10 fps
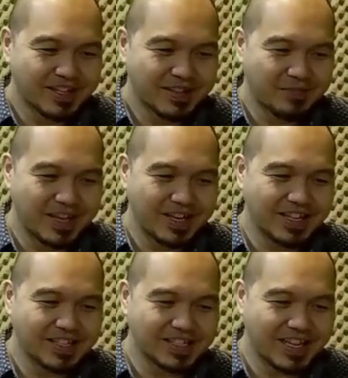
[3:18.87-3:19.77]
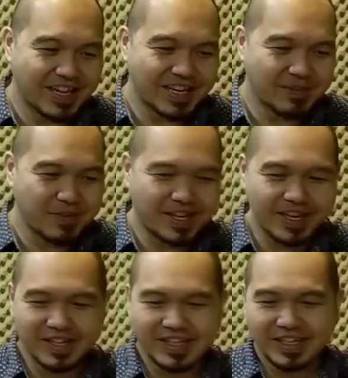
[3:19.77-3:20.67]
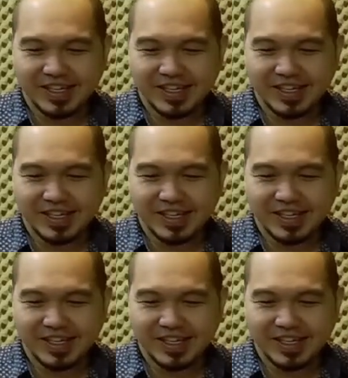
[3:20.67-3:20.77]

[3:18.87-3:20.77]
Melen, sa Nara Melen.